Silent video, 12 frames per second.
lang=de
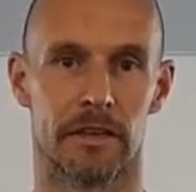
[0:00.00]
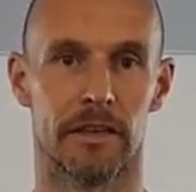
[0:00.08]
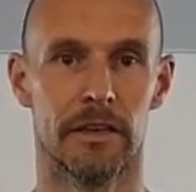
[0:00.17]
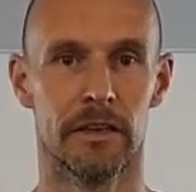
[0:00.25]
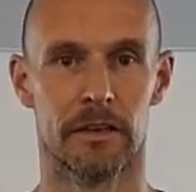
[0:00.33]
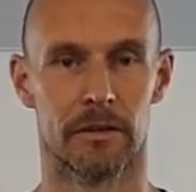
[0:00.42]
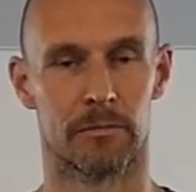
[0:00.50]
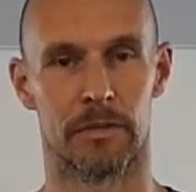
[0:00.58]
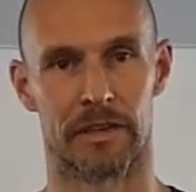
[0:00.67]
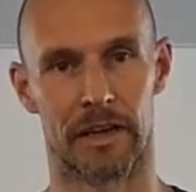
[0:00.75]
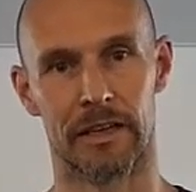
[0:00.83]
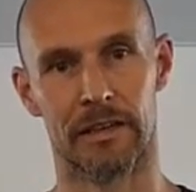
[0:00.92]
die
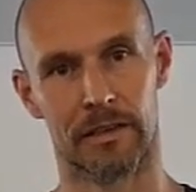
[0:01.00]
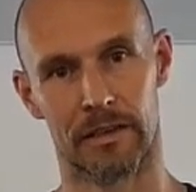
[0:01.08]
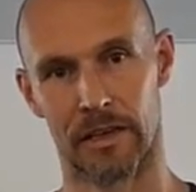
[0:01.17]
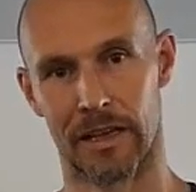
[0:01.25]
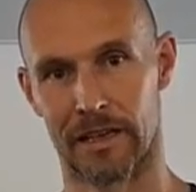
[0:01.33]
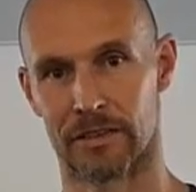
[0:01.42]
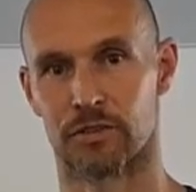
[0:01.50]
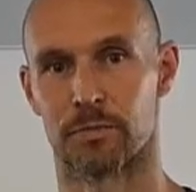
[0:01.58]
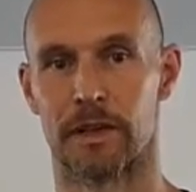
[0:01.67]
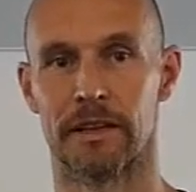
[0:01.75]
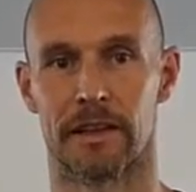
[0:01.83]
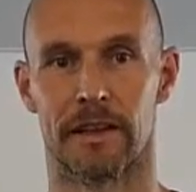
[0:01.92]
mir dann erst
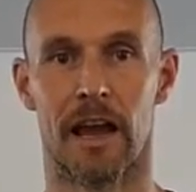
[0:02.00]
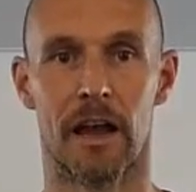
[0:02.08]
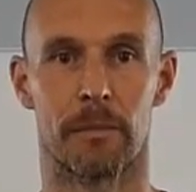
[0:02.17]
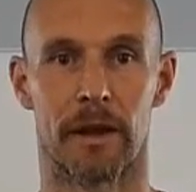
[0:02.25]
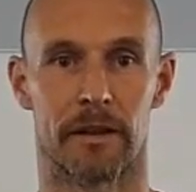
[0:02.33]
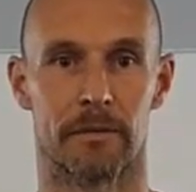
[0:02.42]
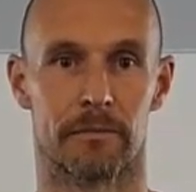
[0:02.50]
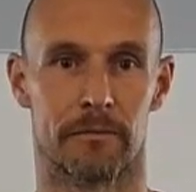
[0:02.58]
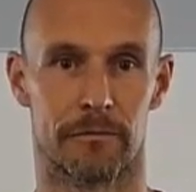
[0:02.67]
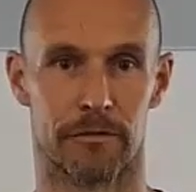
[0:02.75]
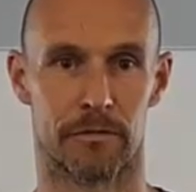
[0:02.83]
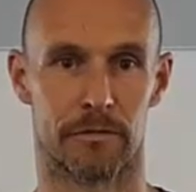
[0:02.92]
später, nach, meinem,
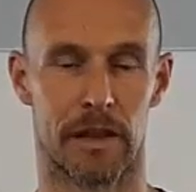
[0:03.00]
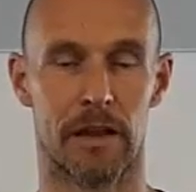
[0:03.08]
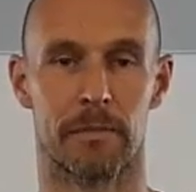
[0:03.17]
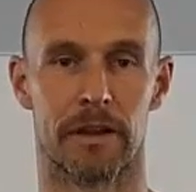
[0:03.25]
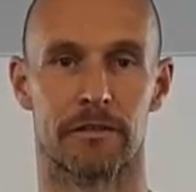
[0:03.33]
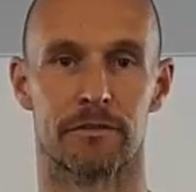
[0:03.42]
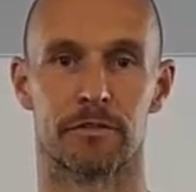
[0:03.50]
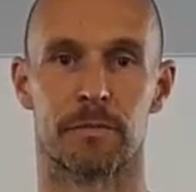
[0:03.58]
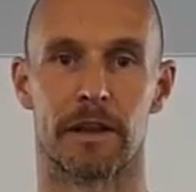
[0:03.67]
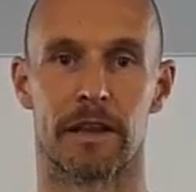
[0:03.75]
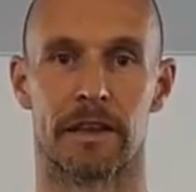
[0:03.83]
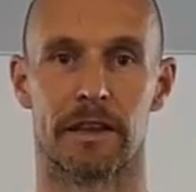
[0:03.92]
nach meiner
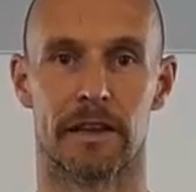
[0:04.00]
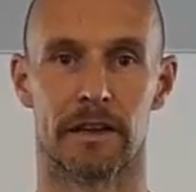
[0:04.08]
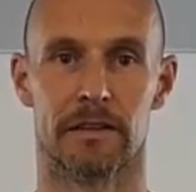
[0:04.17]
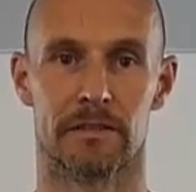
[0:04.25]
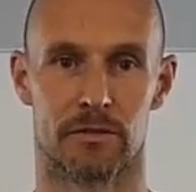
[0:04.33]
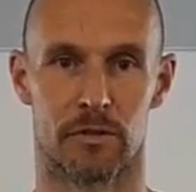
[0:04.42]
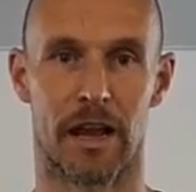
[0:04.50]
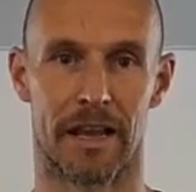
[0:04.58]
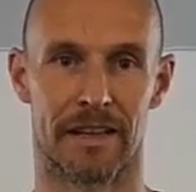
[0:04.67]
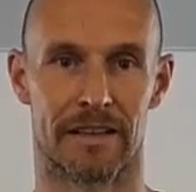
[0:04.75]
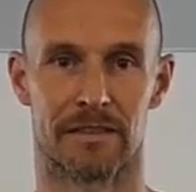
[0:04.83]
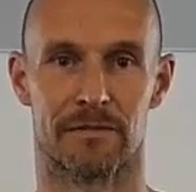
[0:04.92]
Fußballkarriere, so
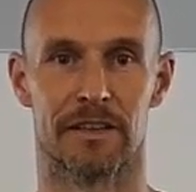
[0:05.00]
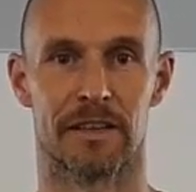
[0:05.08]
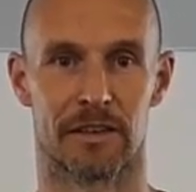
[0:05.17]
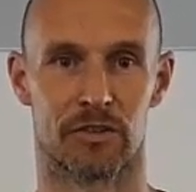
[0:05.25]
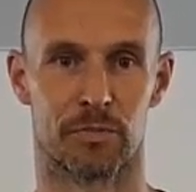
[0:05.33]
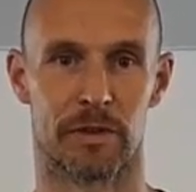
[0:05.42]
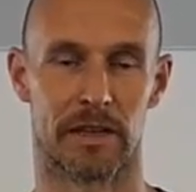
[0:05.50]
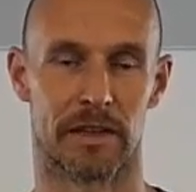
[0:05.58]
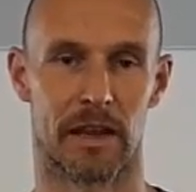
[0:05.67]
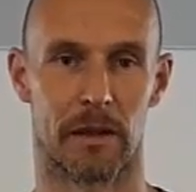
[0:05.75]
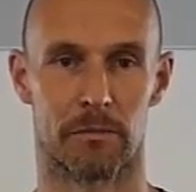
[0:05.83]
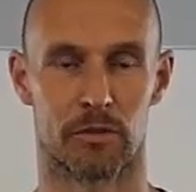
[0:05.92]
einiges
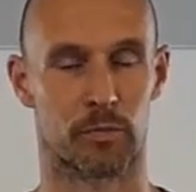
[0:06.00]
wiedergespiegelt haben.